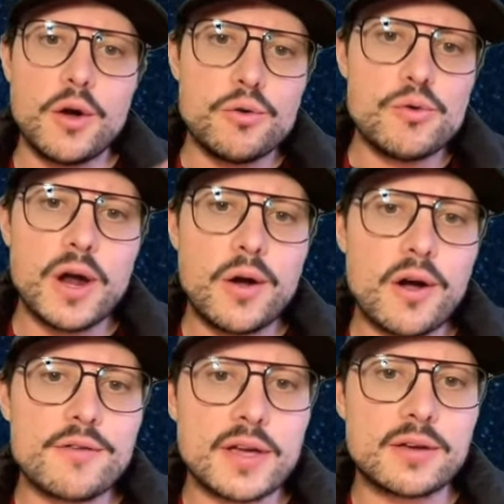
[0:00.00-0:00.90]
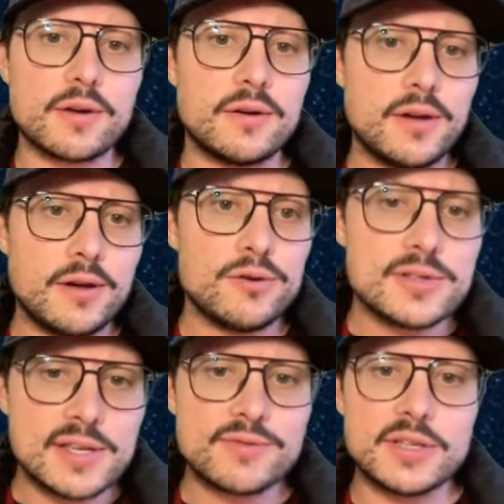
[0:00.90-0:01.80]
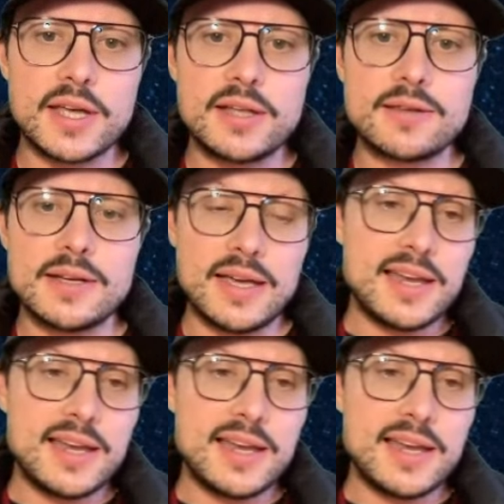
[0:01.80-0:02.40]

ou alors avec euh, le safety net.